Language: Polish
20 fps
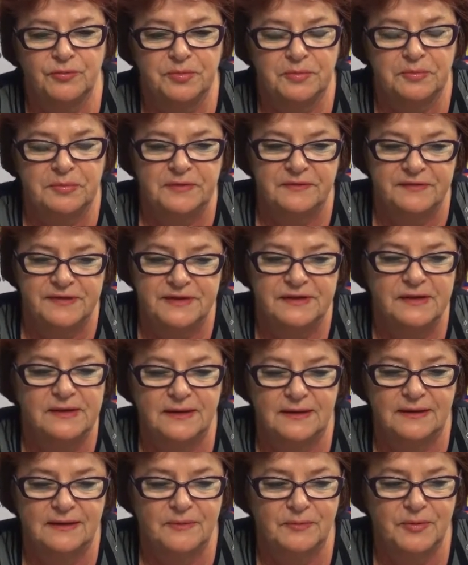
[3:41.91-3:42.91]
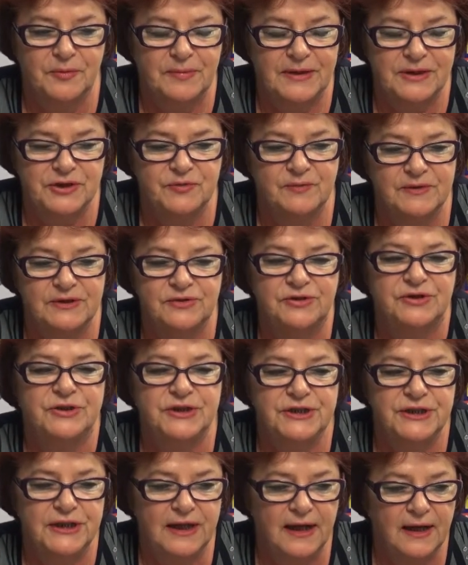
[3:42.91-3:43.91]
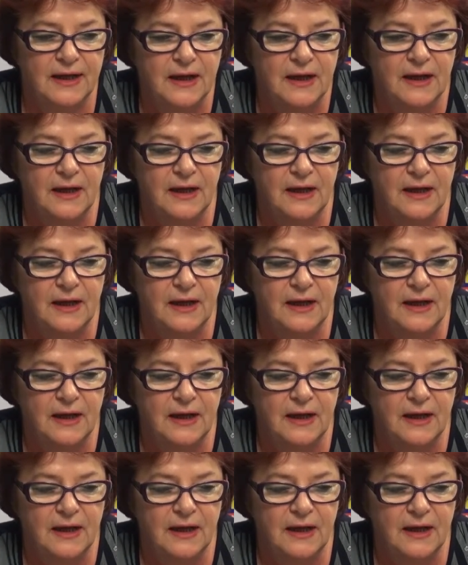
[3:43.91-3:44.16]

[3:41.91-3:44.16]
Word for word: Popowiedz, y, popatrzmy, co się dzieje